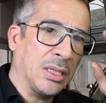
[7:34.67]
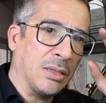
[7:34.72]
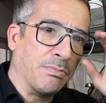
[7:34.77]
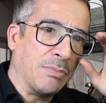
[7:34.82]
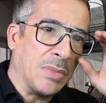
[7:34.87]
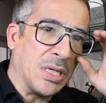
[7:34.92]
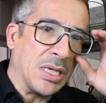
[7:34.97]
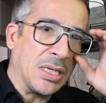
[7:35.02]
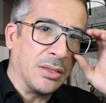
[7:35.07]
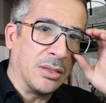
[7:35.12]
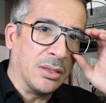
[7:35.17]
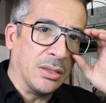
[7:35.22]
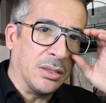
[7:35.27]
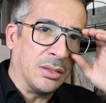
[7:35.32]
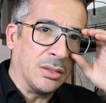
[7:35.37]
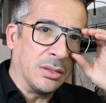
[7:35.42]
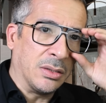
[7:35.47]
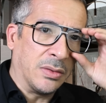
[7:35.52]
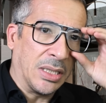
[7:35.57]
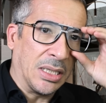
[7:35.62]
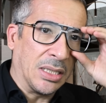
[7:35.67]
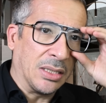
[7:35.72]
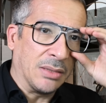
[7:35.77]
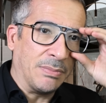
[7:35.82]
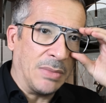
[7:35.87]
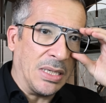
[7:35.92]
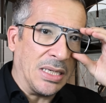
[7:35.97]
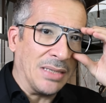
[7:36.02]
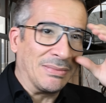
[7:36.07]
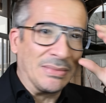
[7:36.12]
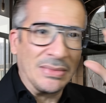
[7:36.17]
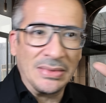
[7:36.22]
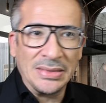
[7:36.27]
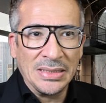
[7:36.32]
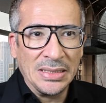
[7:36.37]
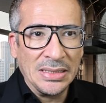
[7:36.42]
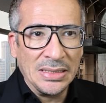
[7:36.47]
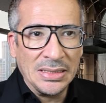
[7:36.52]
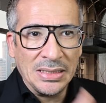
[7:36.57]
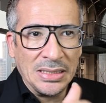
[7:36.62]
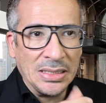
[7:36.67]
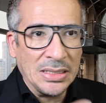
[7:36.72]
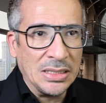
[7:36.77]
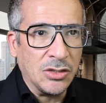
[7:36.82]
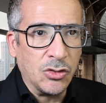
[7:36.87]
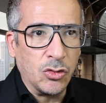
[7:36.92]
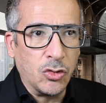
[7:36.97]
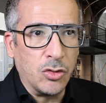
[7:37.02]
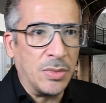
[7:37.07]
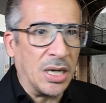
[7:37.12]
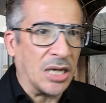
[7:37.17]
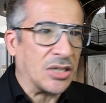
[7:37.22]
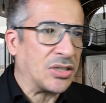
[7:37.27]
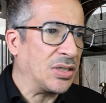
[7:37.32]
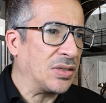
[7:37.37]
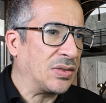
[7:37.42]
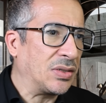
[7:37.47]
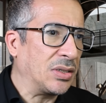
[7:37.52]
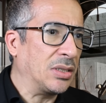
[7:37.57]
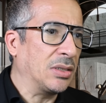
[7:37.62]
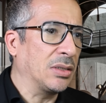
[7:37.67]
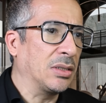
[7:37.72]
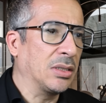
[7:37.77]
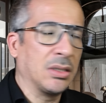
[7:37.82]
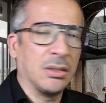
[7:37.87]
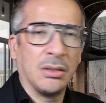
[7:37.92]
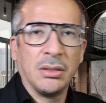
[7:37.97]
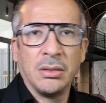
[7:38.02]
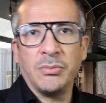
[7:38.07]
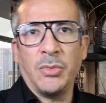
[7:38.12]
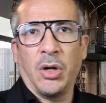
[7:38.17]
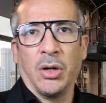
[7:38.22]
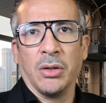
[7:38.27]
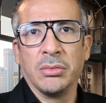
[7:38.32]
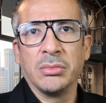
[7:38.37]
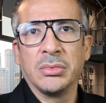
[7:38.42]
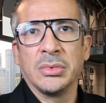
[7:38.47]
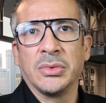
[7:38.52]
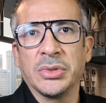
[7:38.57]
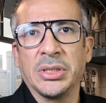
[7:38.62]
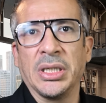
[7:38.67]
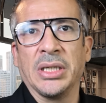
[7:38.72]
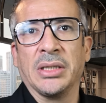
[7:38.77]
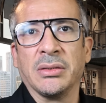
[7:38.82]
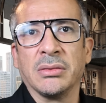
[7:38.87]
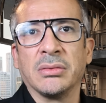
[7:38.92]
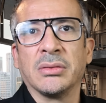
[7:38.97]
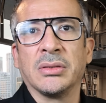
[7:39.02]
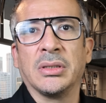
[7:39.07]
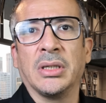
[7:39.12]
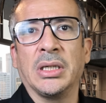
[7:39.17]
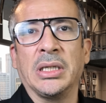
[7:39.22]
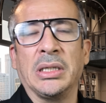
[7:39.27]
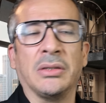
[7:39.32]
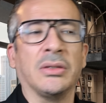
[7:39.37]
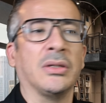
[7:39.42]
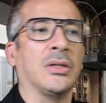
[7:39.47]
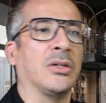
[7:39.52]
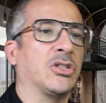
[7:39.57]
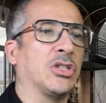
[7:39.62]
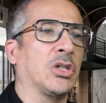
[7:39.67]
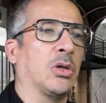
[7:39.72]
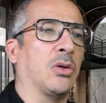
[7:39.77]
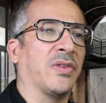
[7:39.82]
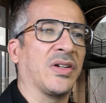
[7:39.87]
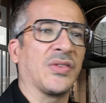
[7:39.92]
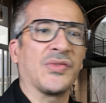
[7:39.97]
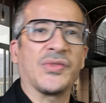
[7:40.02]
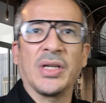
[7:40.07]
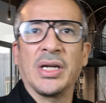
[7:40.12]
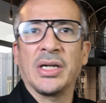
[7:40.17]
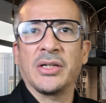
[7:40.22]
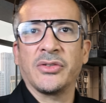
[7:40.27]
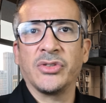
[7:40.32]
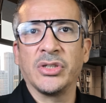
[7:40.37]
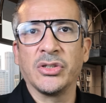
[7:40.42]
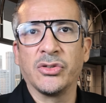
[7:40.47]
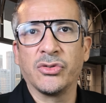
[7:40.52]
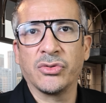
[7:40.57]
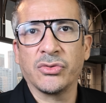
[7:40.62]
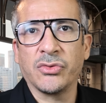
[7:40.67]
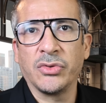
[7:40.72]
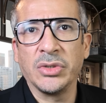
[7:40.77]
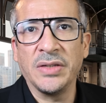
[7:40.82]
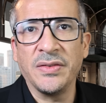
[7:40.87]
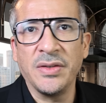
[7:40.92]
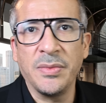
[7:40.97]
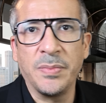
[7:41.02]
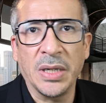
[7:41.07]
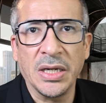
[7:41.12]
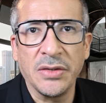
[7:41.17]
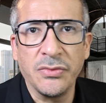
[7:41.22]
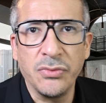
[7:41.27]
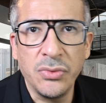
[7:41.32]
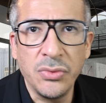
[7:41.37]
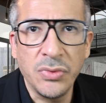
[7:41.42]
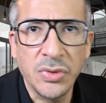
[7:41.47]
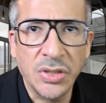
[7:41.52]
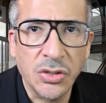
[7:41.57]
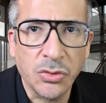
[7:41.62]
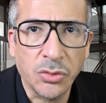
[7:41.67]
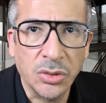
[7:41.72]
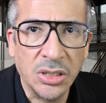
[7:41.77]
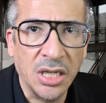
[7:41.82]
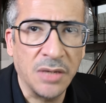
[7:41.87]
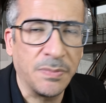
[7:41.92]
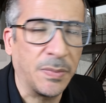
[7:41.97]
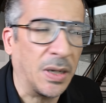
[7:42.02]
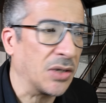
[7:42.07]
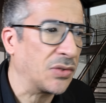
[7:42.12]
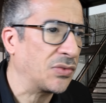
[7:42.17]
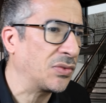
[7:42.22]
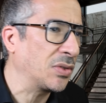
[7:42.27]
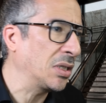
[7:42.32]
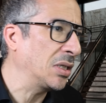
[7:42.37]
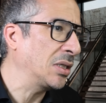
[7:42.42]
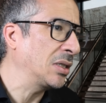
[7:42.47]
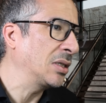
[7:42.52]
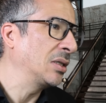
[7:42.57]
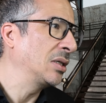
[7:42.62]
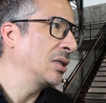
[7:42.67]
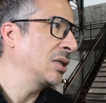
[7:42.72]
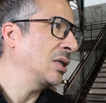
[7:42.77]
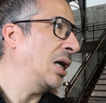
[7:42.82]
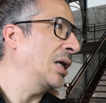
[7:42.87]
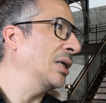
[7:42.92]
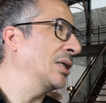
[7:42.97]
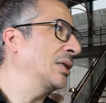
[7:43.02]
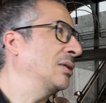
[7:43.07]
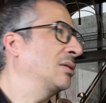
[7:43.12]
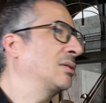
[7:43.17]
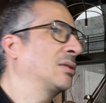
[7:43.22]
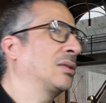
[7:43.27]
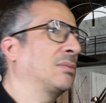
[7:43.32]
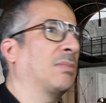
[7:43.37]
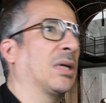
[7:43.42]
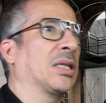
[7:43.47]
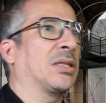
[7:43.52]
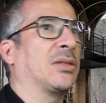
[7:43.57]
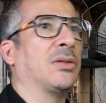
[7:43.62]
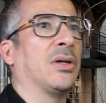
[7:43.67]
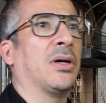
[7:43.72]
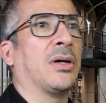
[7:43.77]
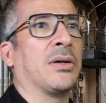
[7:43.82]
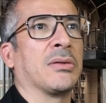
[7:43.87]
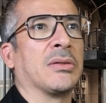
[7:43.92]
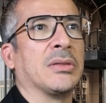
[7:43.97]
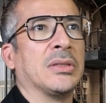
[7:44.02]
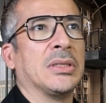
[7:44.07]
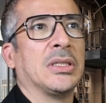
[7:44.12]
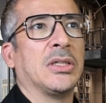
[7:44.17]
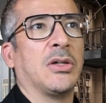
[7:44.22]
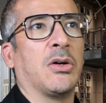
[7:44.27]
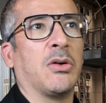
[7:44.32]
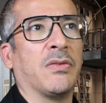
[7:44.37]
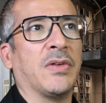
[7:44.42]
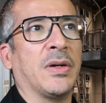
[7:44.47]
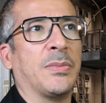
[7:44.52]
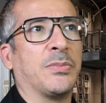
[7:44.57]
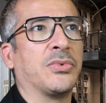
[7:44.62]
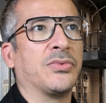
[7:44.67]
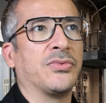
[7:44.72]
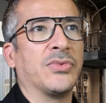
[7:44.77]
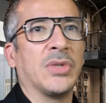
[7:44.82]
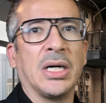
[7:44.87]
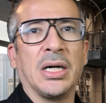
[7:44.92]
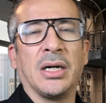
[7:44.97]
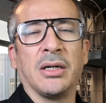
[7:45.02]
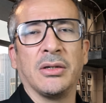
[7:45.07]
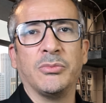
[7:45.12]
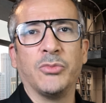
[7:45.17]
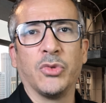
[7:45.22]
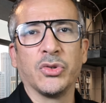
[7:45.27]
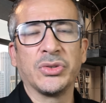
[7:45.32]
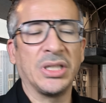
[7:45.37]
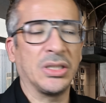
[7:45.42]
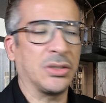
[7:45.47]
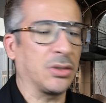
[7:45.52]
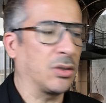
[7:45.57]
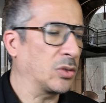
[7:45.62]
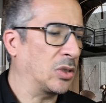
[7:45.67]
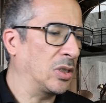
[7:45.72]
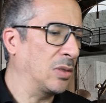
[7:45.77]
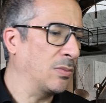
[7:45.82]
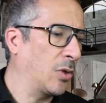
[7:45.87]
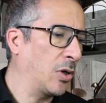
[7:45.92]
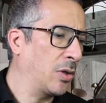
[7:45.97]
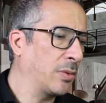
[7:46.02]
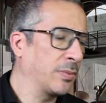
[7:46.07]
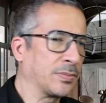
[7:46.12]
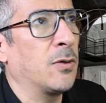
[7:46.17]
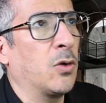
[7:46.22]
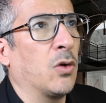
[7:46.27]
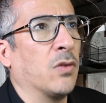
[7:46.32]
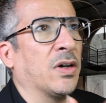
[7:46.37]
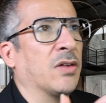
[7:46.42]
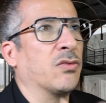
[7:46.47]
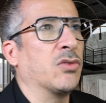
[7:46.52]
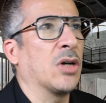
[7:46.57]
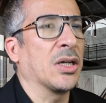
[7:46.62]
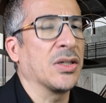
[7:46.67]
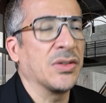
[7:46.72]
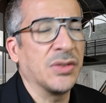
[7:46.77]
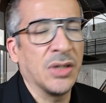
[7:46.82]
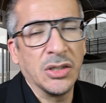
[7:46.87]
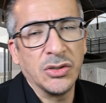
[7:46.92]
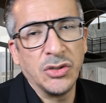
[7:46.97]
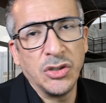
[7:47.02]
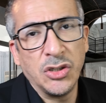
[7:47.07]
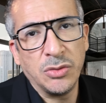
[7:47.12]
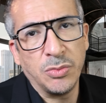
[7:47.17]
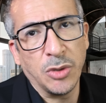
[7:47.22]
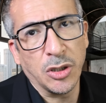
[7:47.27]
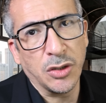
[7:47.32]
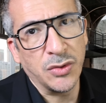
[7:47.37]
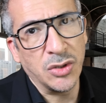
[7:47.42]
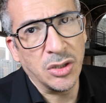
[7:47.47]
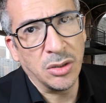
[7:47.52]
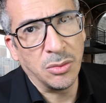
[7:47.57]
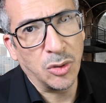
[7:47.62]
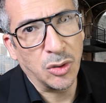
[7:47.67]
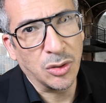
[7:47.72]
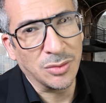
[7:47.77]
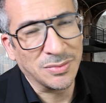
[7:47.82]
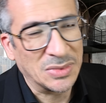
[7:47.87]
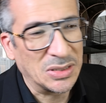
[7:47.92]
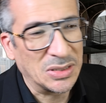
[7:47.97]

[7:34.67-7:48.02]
Mais euh, voilà, mais le marché s'est dit, bon, ok, 0,25, euh, c'est ce qu'on avait prévu, c'est ce qu'on avait pricé. Allez, maintenant, on va pouvoir monter tranquillement. On va voir les indices, bien évidemment.